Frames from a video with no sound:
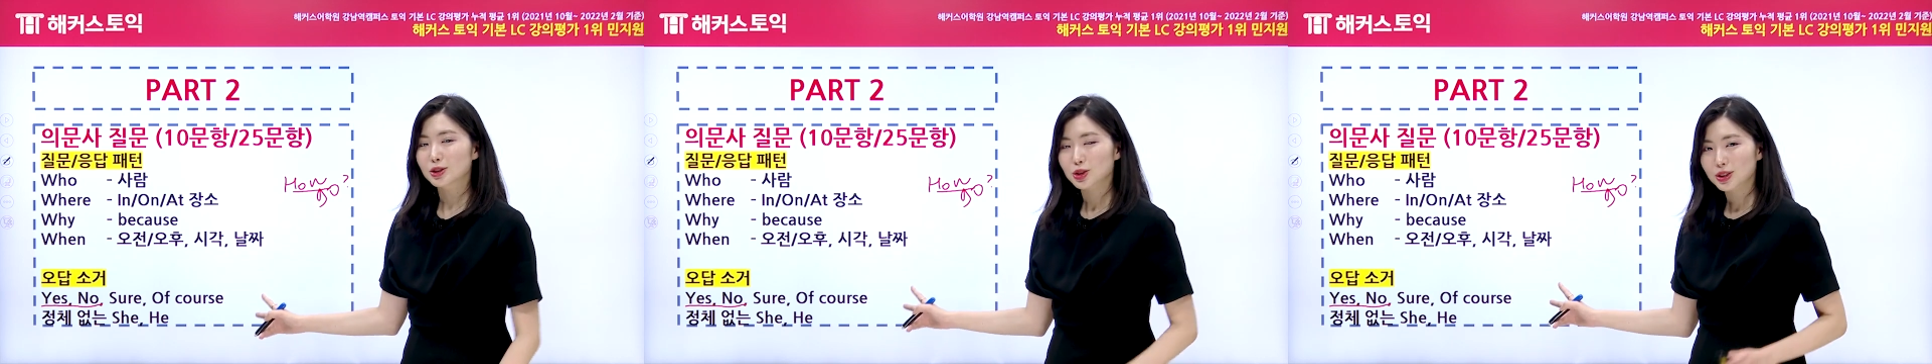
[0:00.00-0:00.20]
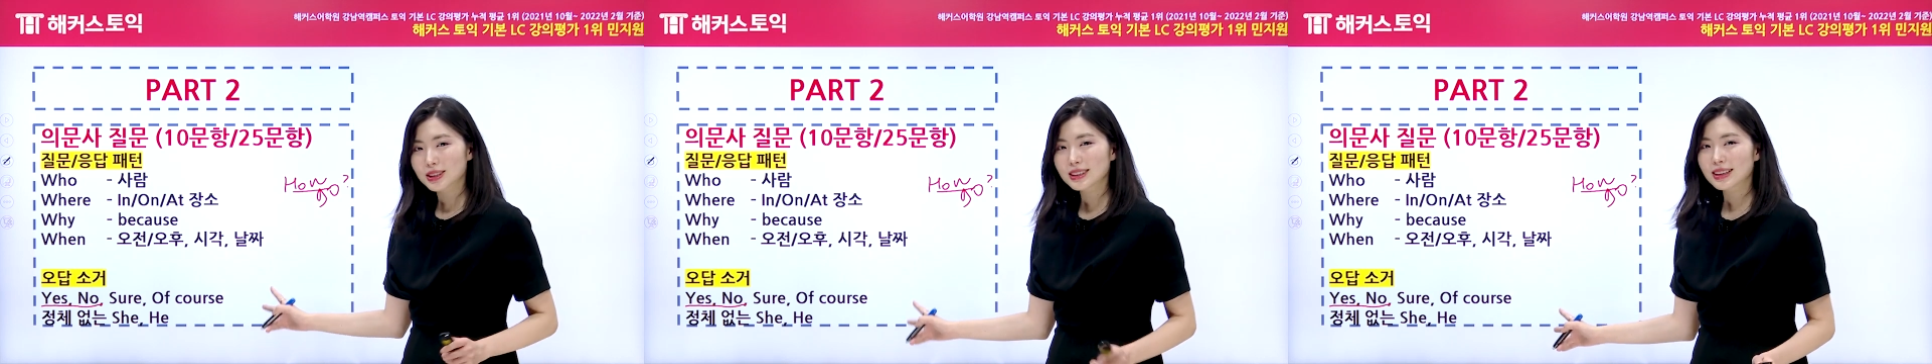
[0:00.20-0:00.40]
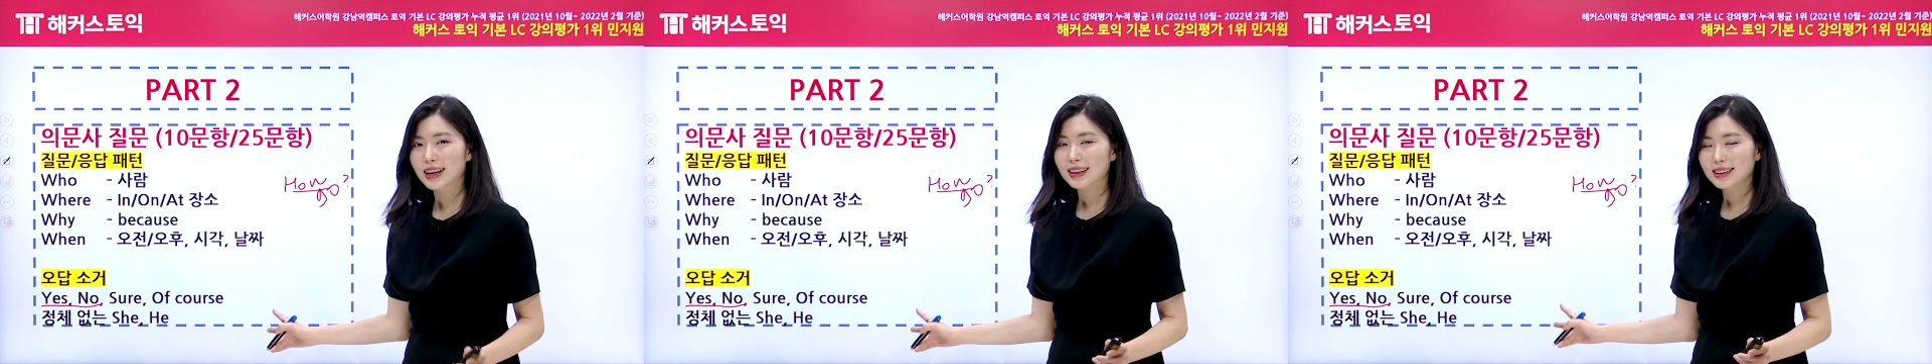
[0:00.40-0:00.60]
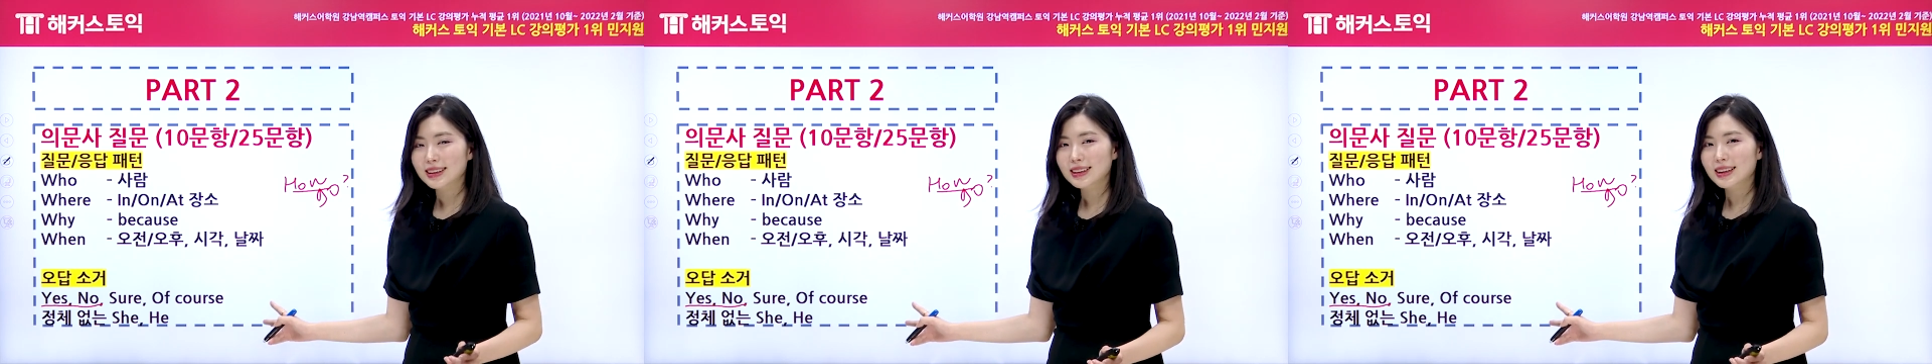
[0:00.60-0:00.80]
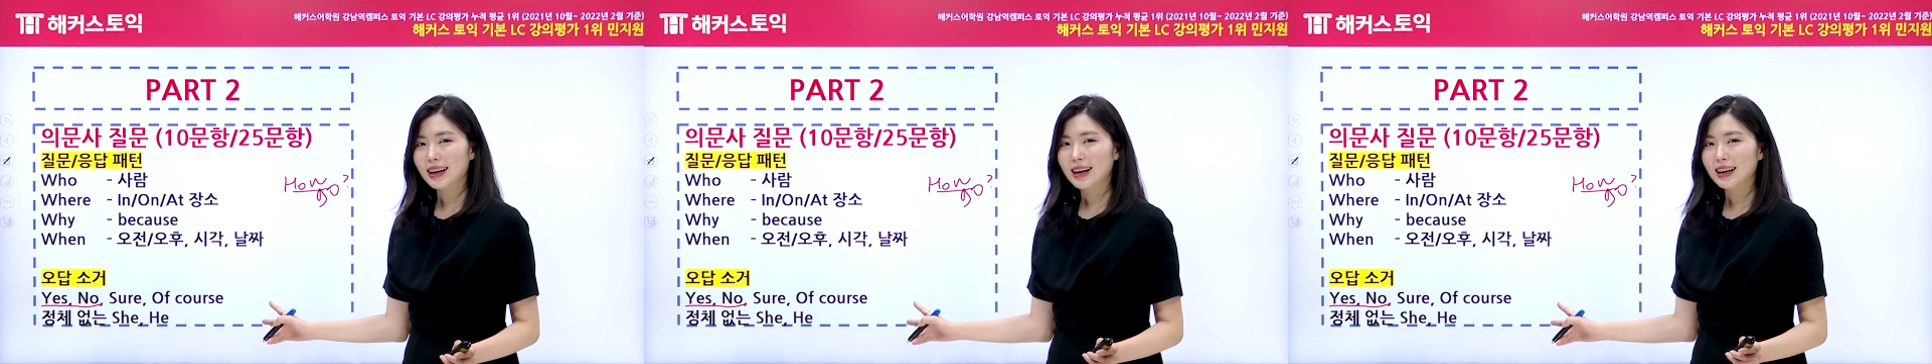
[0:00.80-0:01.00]
she나
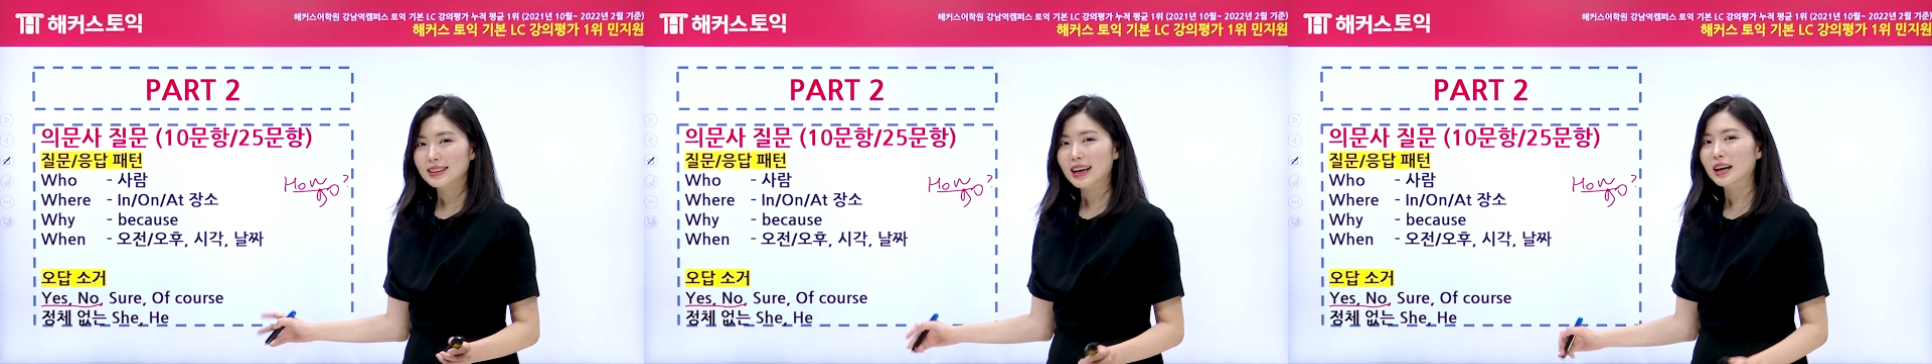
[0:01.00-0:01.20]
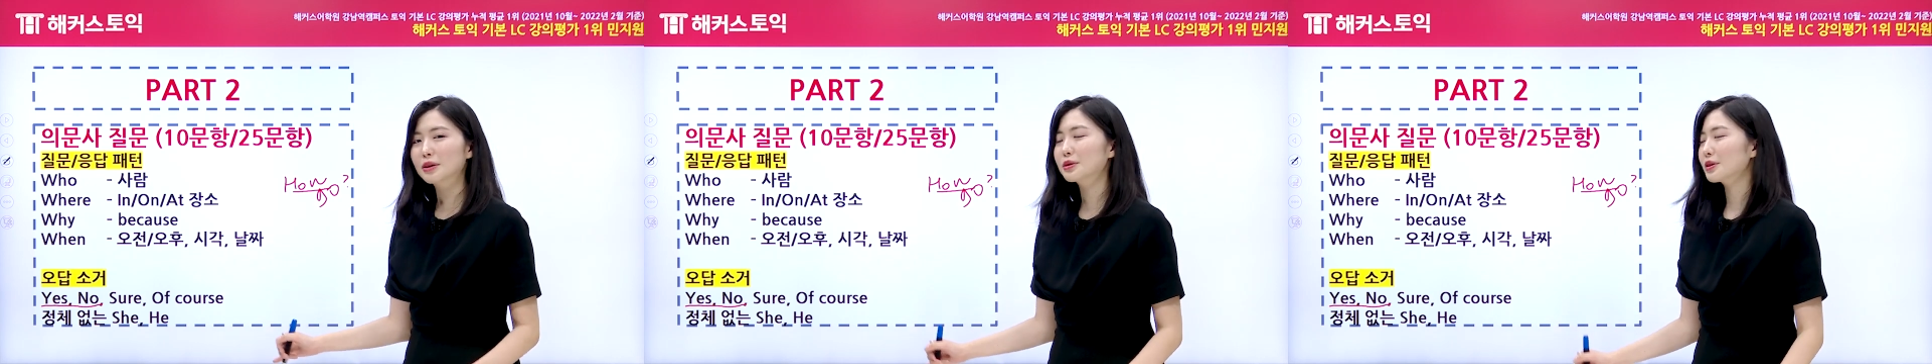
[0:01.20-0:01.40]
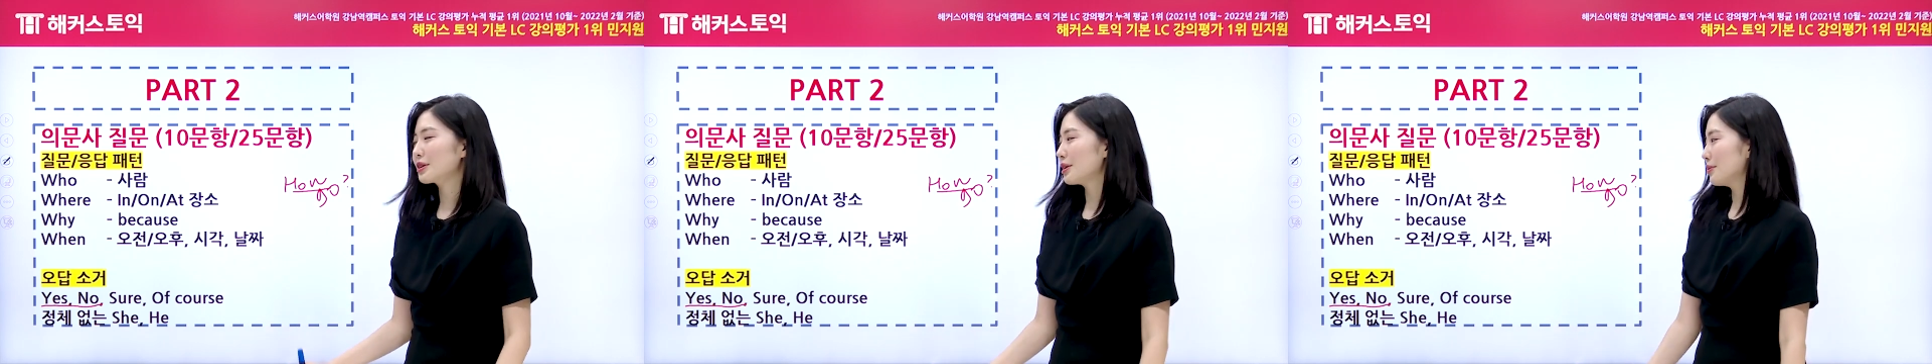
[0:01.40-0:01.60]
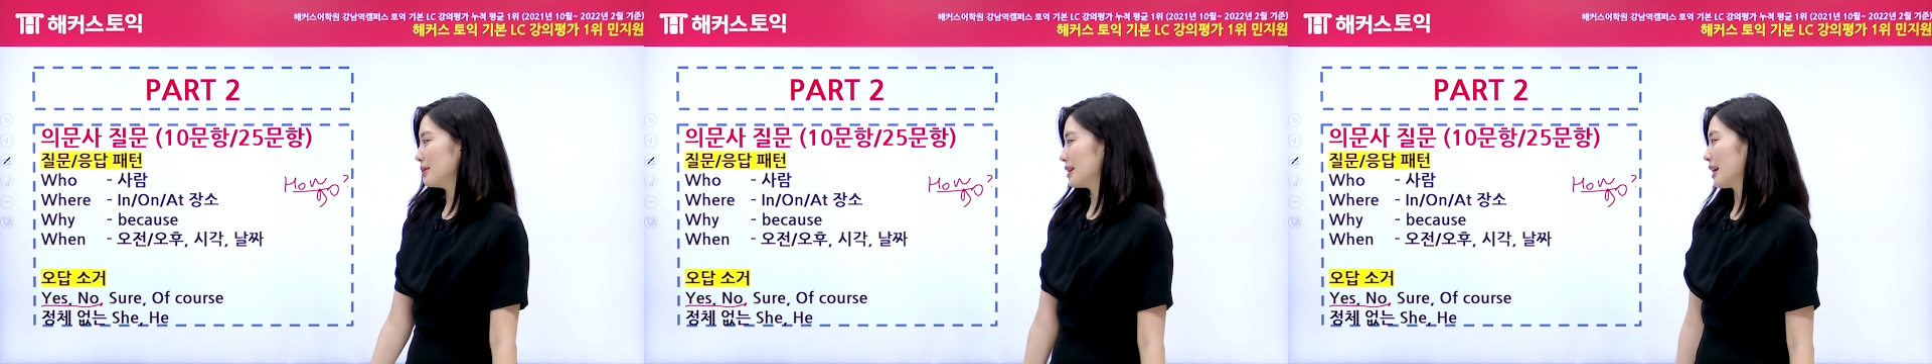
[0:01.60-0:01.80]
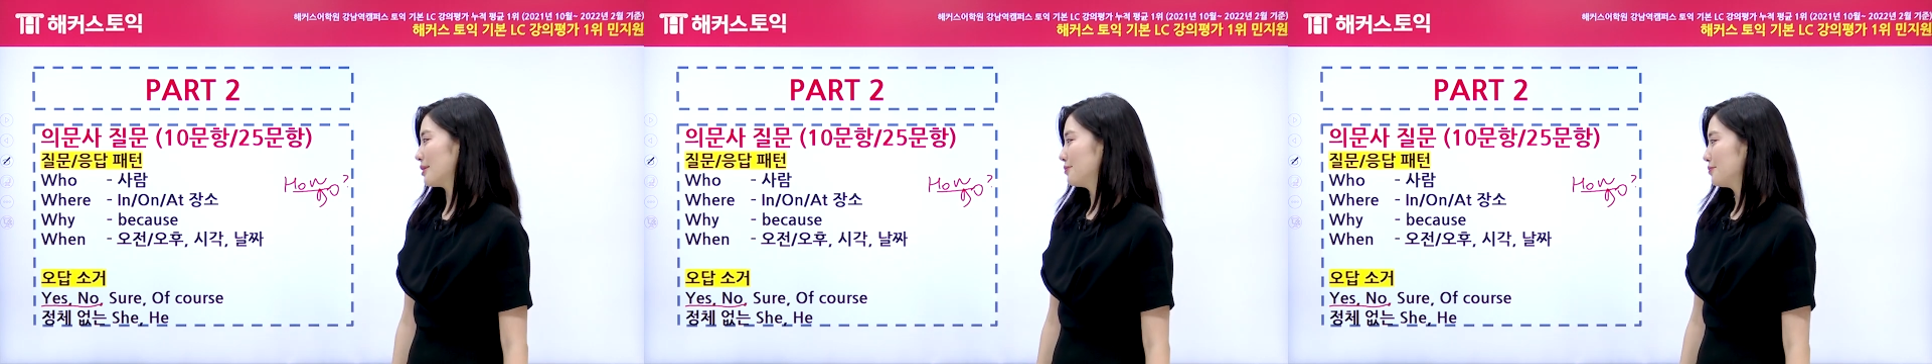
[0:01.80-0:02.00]
he가 나오는
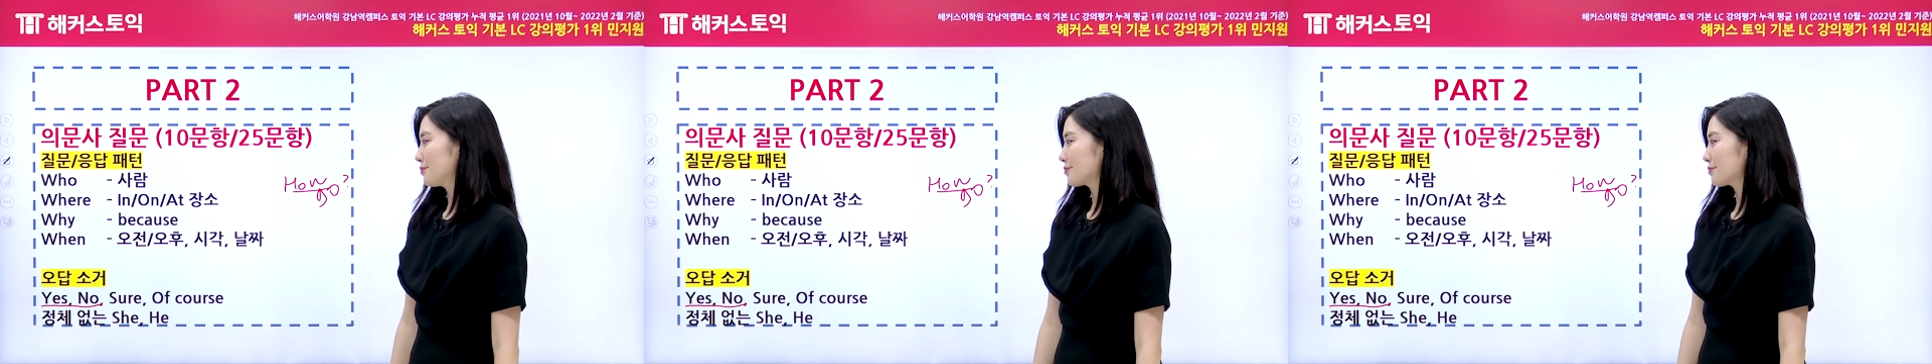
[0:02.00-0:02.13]
겁니다.